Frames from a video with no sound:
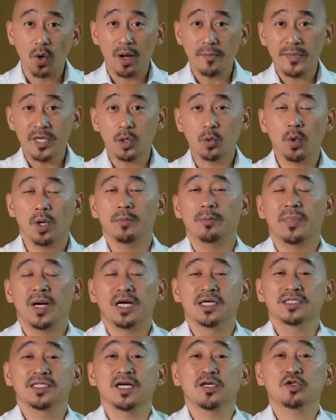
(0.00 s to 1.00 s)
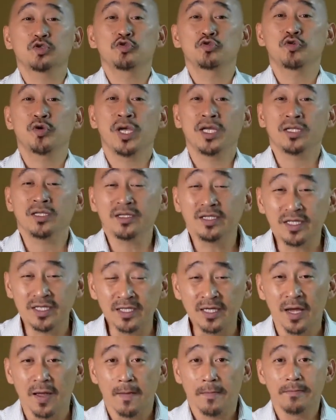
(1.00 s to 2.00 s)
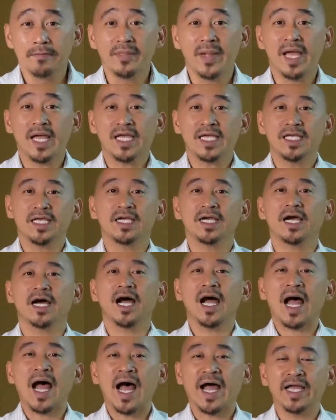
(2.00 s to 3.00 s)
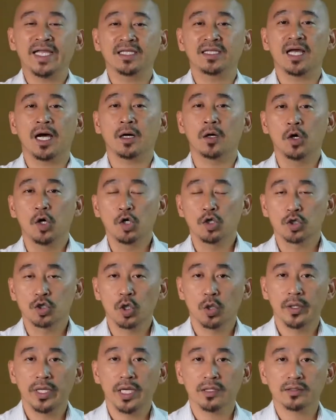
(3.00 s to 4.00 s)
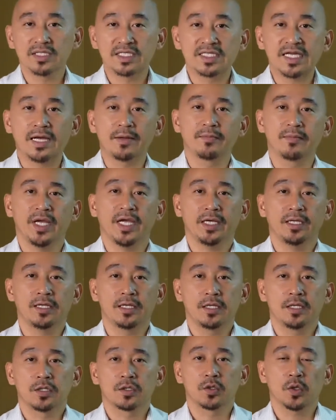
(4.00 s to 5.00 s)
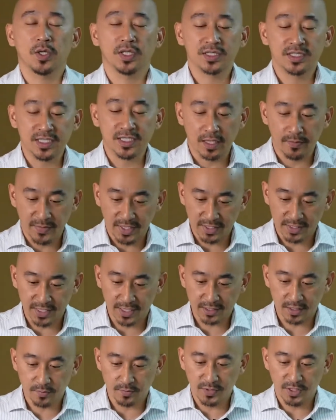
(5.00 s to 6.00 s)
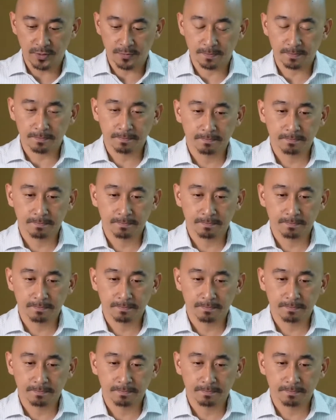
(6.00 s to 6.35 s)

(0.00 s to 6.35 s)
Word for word: 万民、万邦，让全地每一个海岛都要赞美，都要赞美他的名。